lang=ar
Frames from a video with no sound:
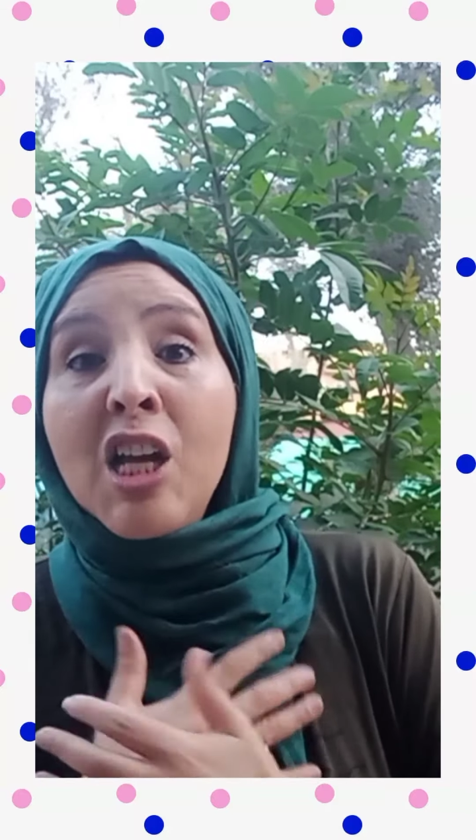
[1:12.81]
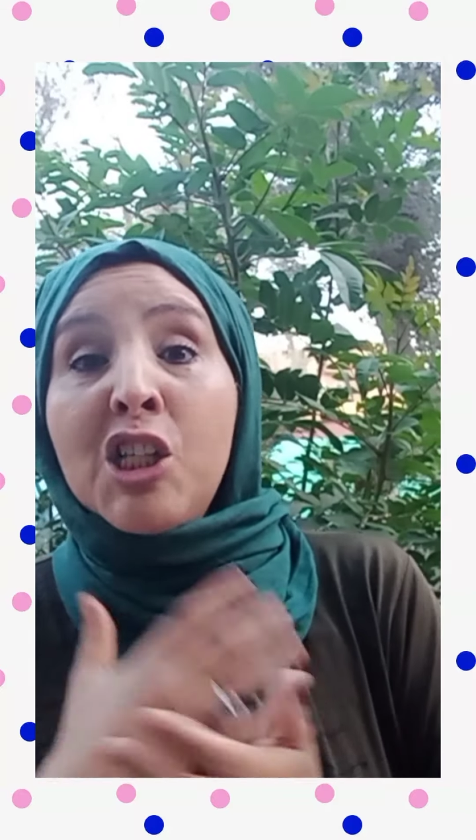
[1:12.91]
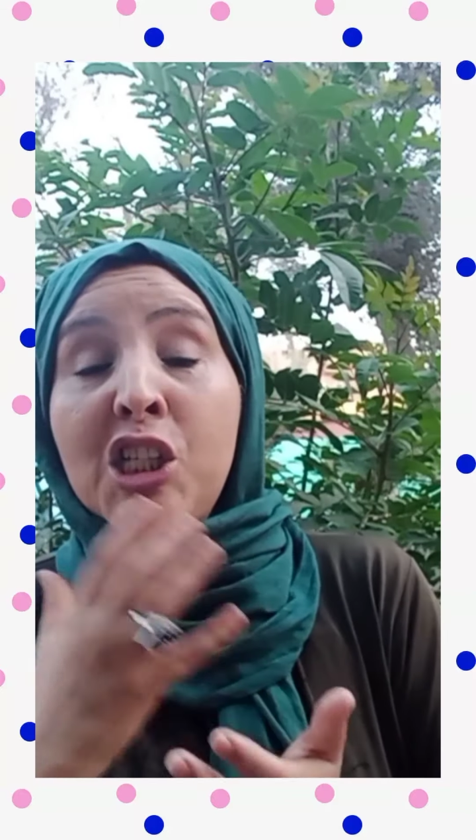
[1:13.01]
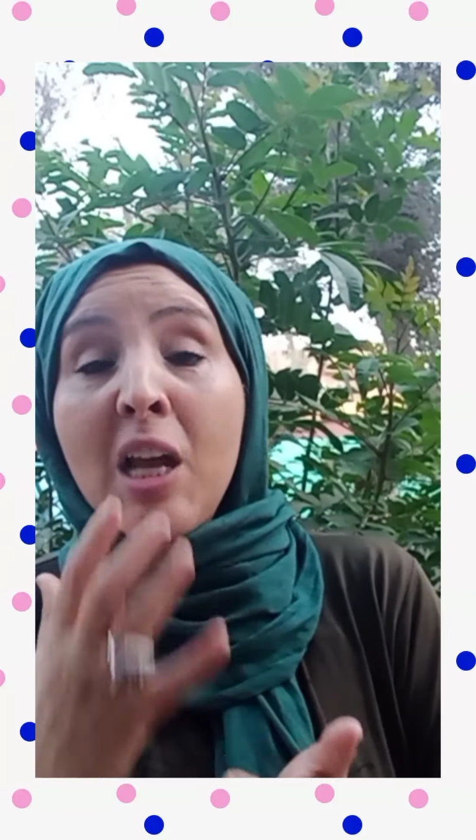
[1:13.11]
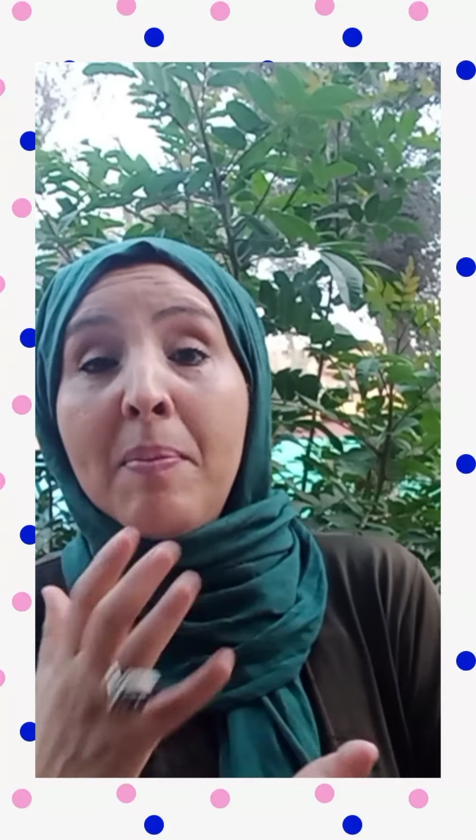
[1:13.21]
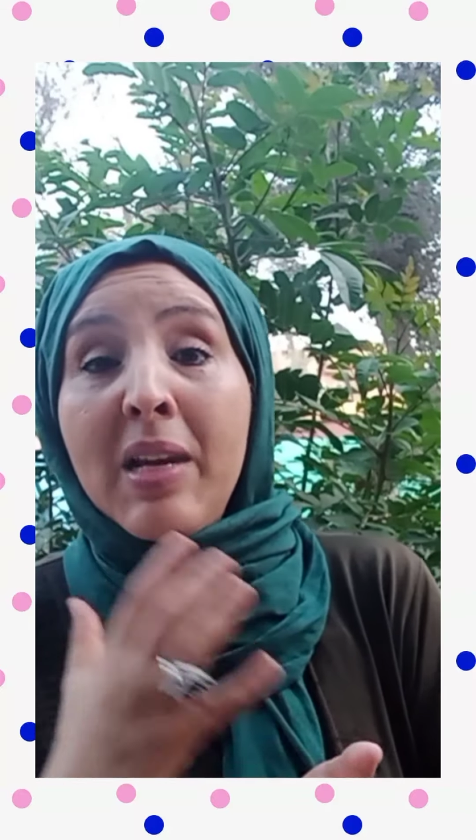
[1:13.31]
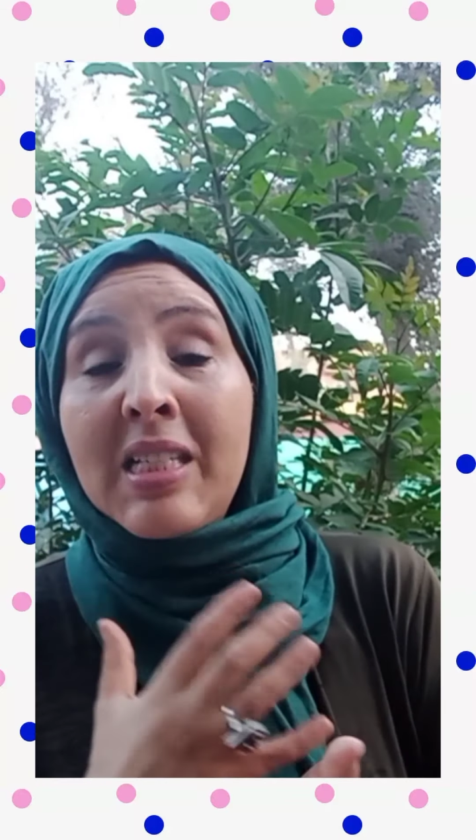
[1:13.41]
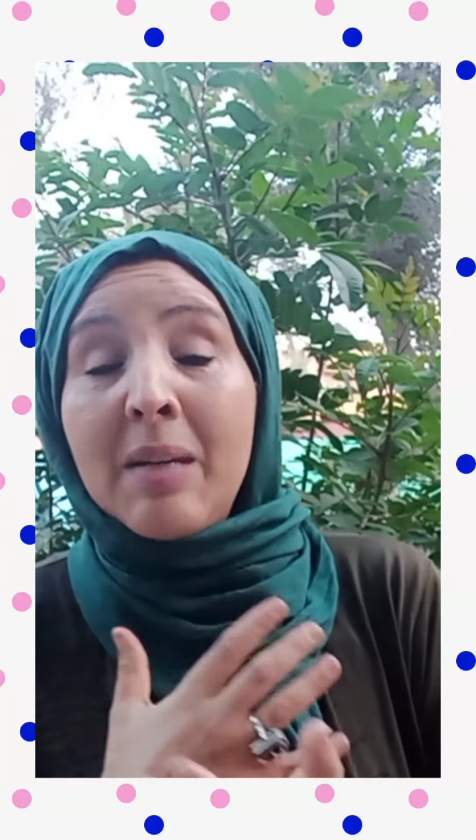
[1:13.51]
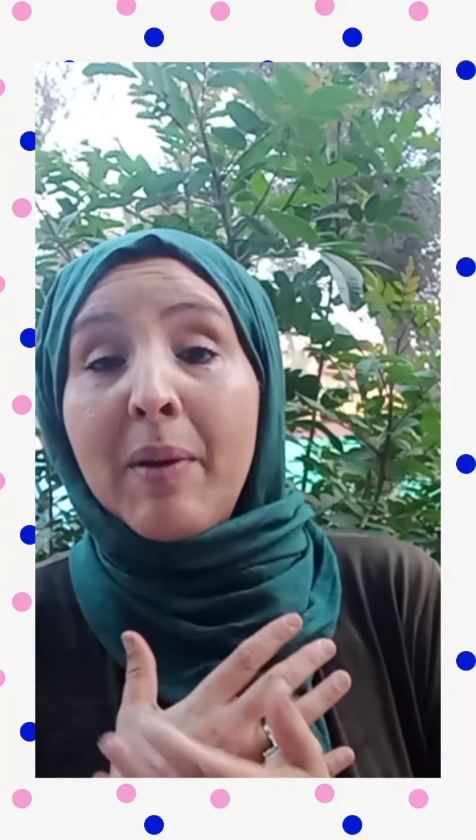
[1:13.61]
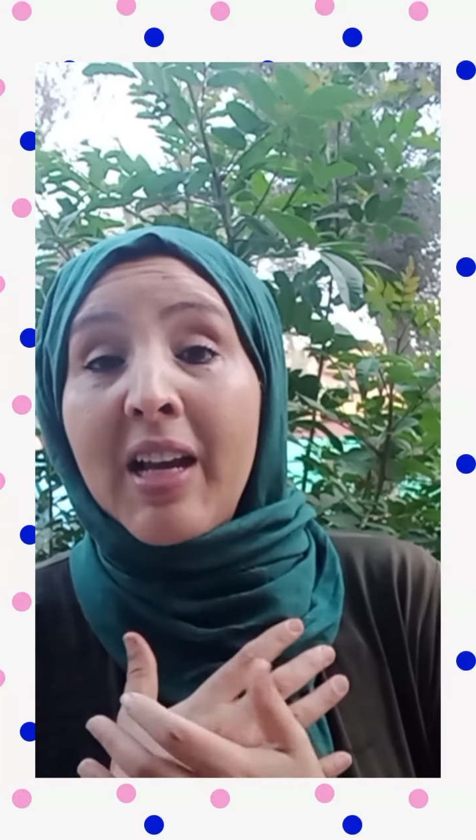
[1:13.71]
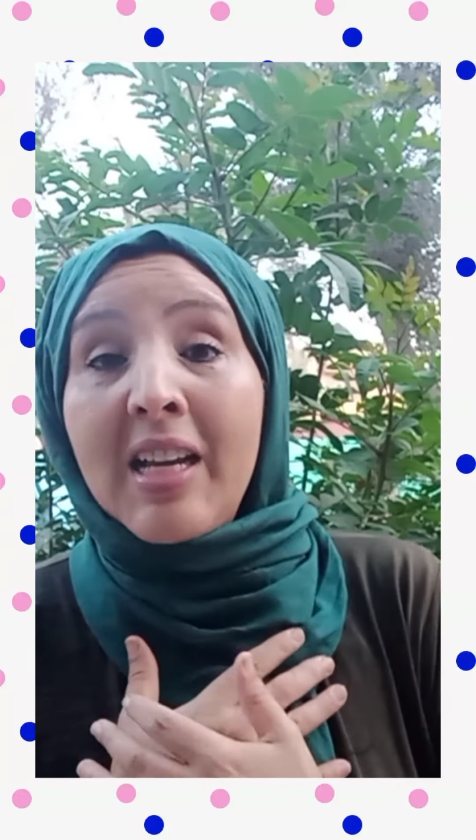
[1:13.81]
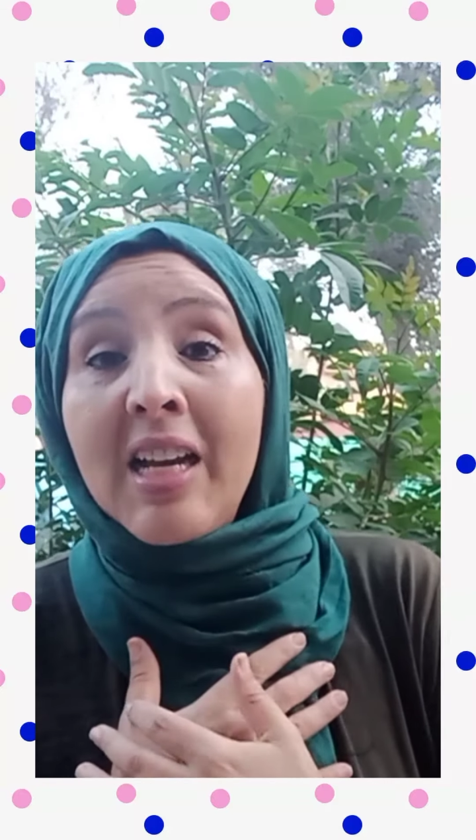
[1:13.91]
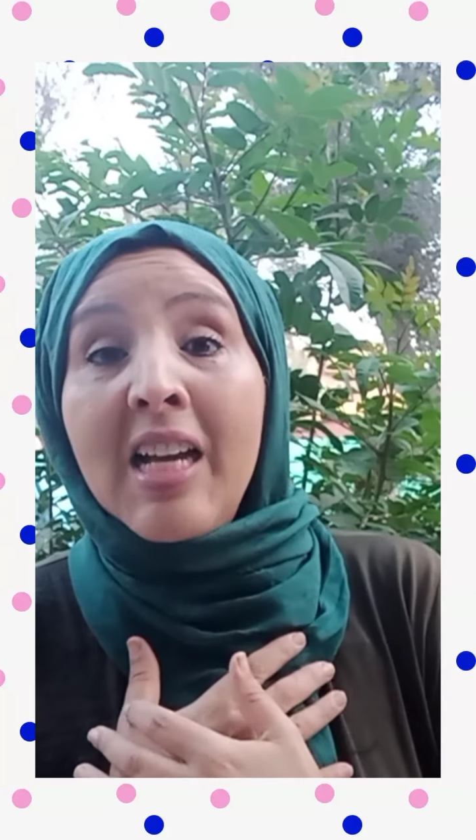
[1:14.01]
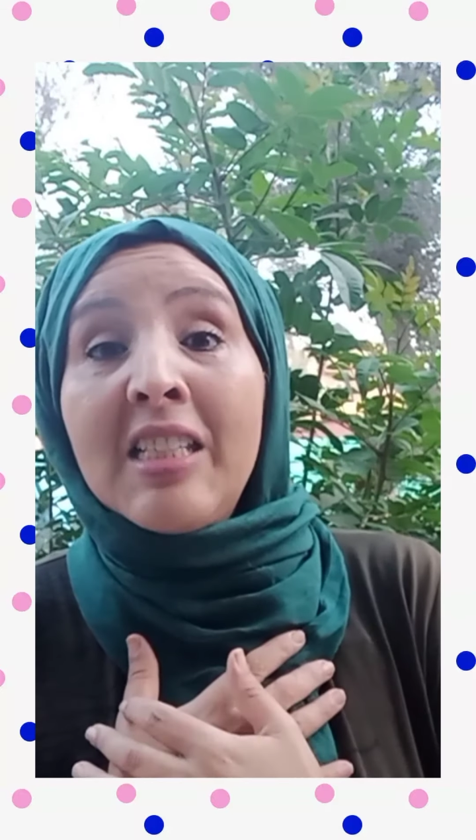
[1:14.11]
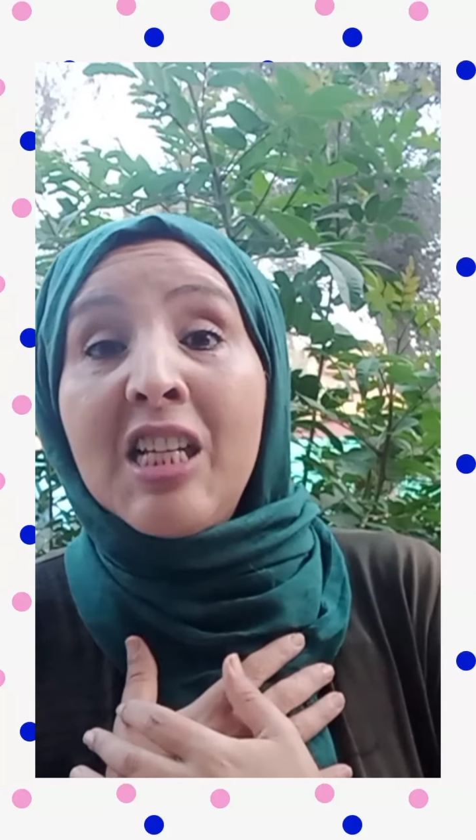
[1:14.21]
الشاب اللي تيبغيك
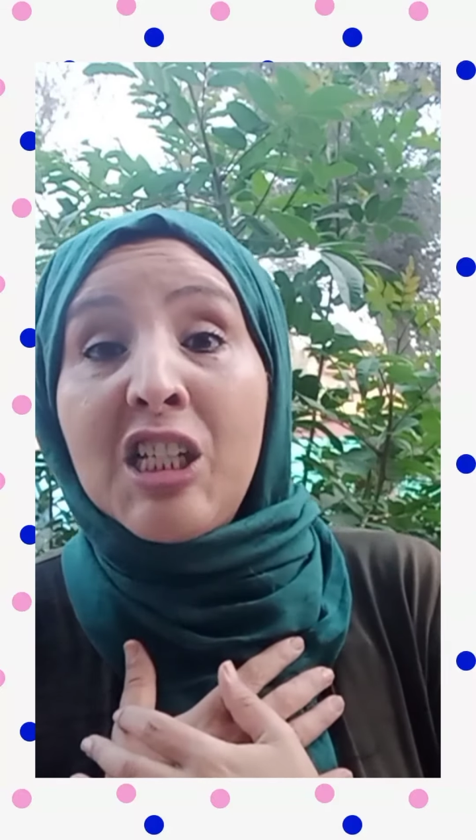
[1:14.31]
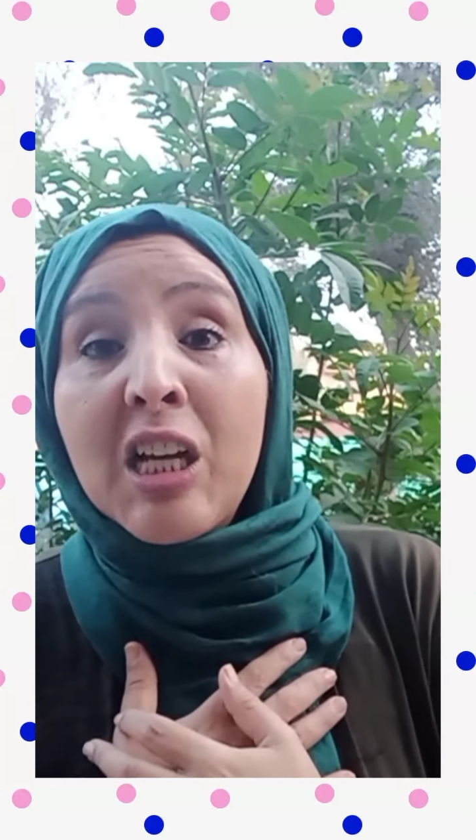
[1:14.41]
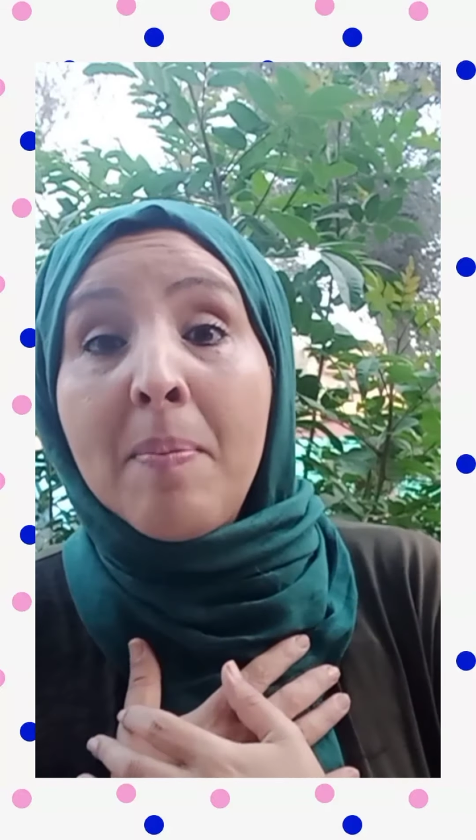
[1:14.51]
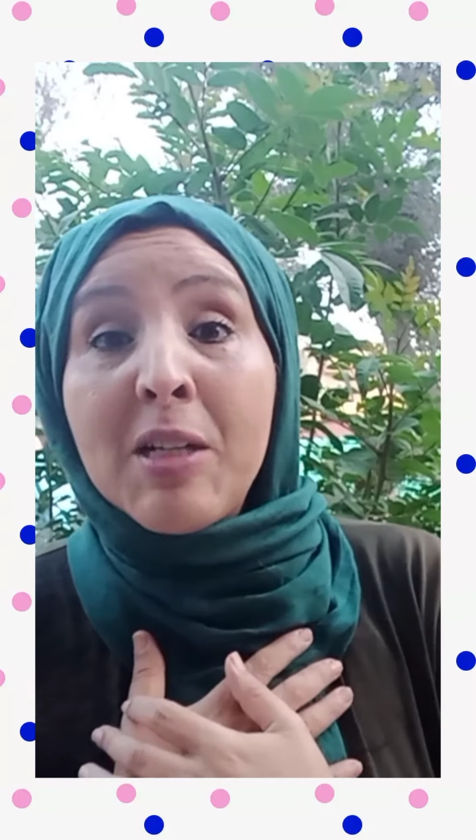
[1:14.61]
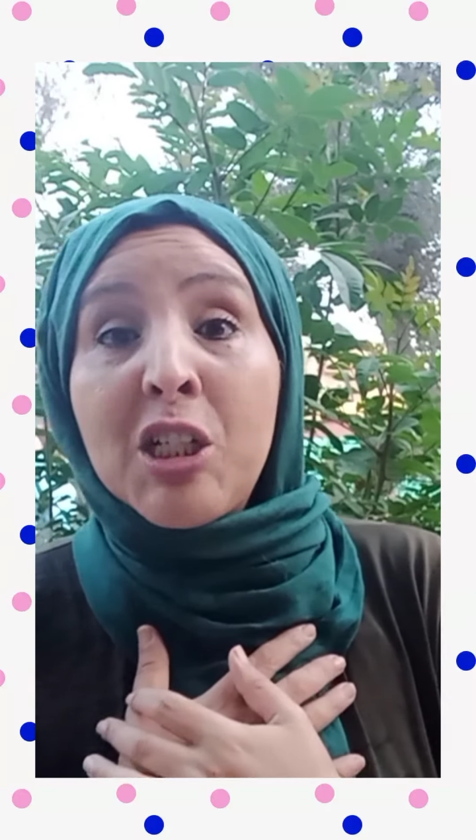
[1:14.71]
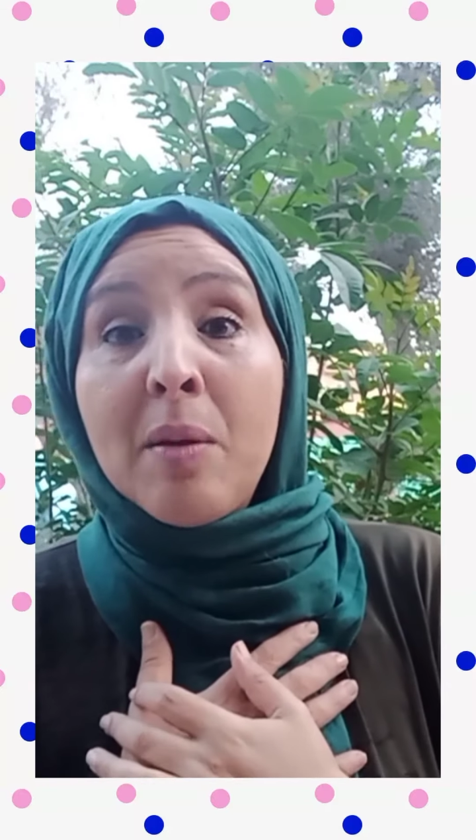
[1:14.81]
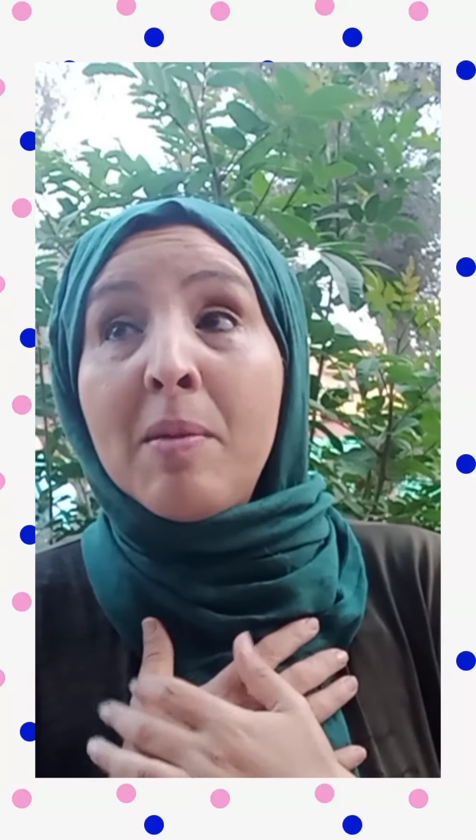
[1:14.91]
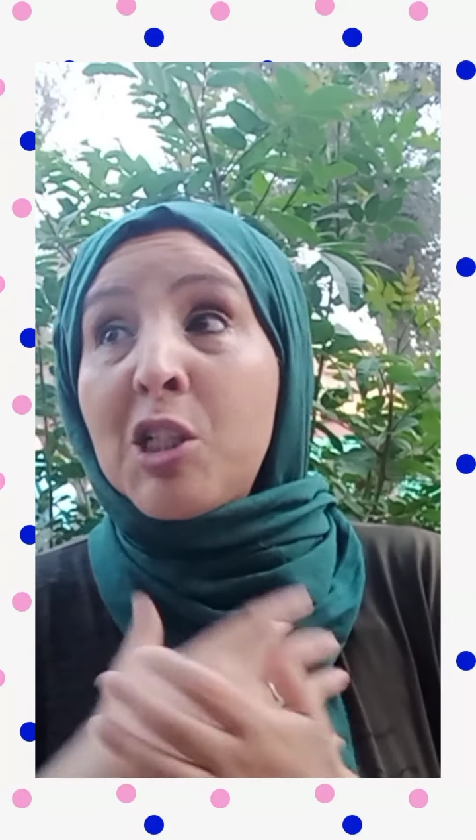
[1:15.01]
تيجيك من ش من,